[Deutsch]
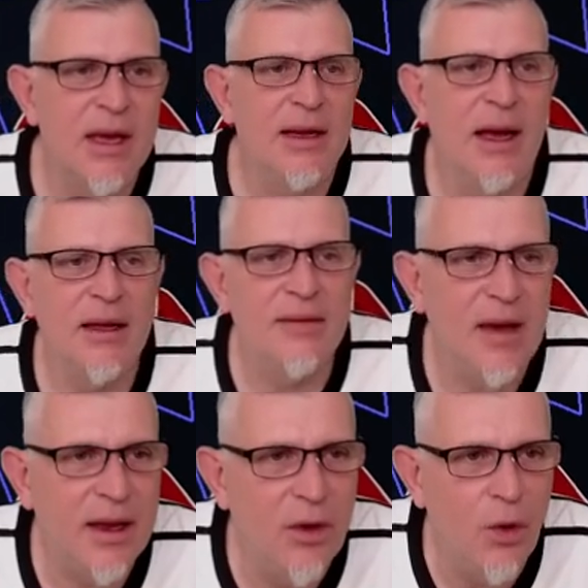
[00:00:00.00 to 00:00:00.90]
Da hat sie
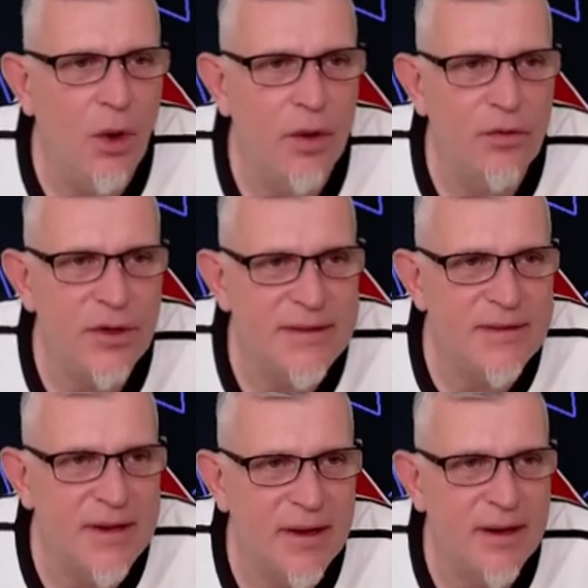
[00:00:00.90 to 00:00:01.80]
eine Höhe von
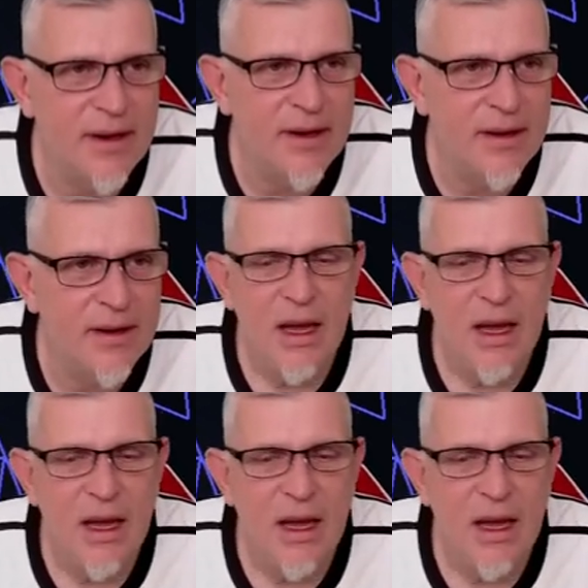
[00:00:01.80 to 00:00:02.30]
circa